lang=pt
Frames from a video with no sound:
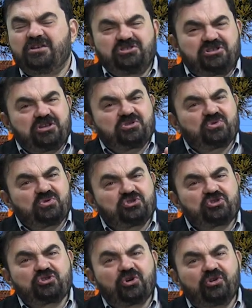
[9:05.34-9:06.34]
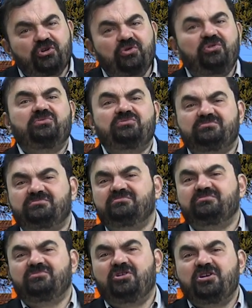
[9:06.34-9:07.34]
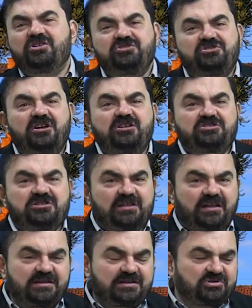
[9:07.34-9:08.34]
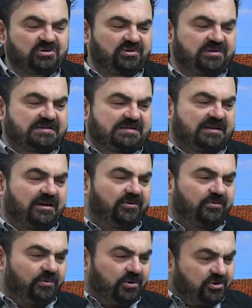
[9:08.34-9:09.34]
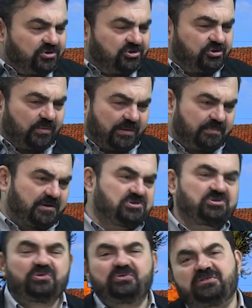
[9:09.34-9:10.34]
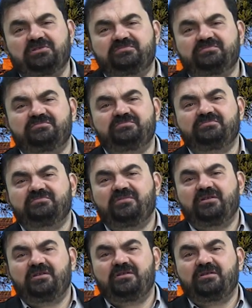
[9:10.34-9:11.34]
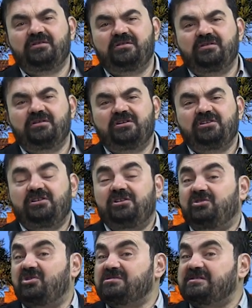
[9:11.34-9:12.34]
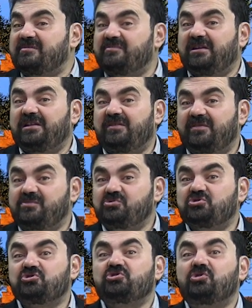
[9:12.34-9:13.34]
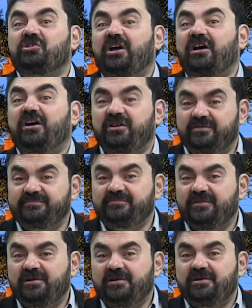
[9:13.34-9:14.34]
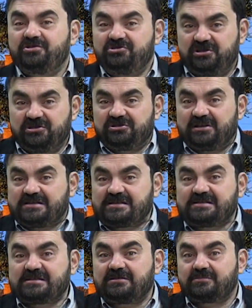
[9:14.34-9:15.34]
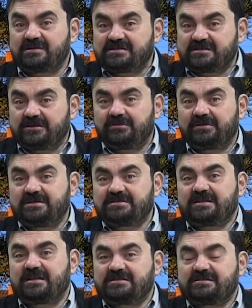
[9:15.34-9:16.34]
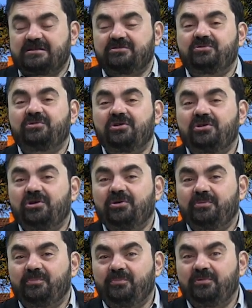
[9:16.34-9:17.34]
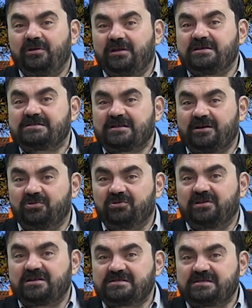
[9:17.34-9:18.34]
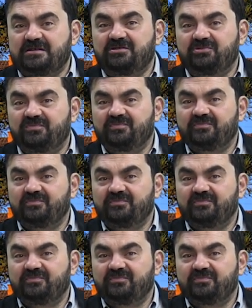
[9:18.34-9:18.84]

Jesus chorou diante da destruição de uma pessoa. E nós também devemos chorar diante dessa situação que está sendo que está acontecendo.